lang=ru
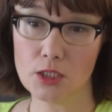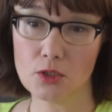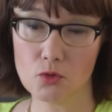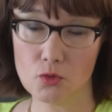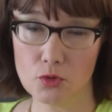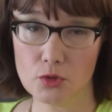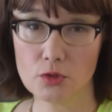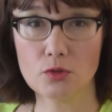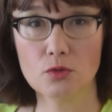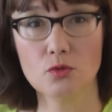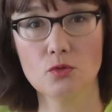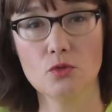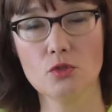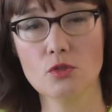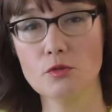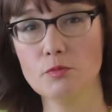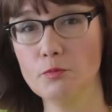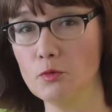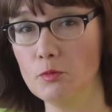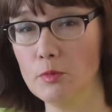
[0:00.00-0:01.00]
кое-кто
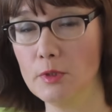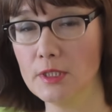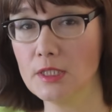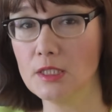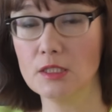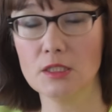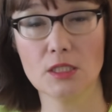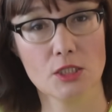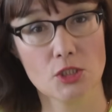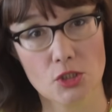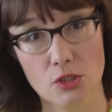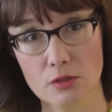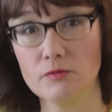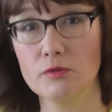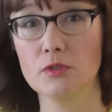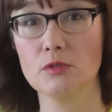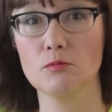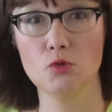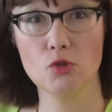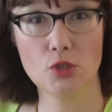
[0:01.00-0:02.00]
из публики начал
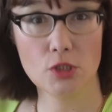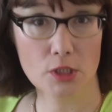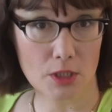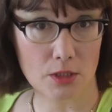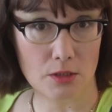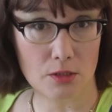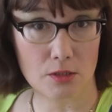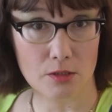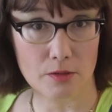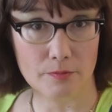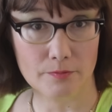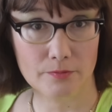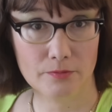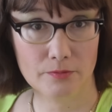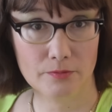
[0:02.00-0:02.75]
возмущаться.